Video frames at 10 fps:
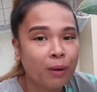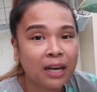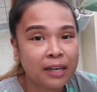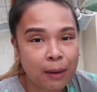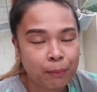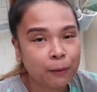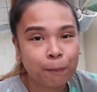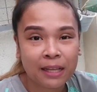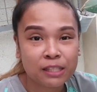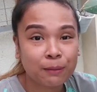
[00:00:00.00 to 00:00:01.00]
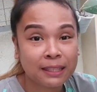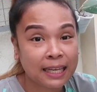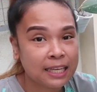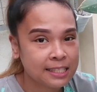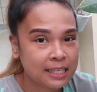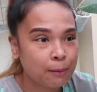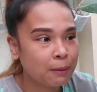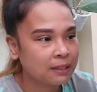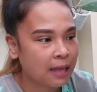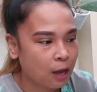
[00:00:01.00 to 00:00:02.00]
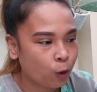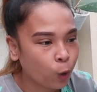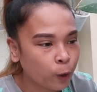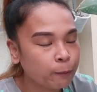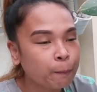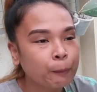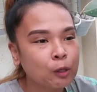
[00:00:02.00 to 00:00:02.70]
mga rubber plants, matagal sila magdahon.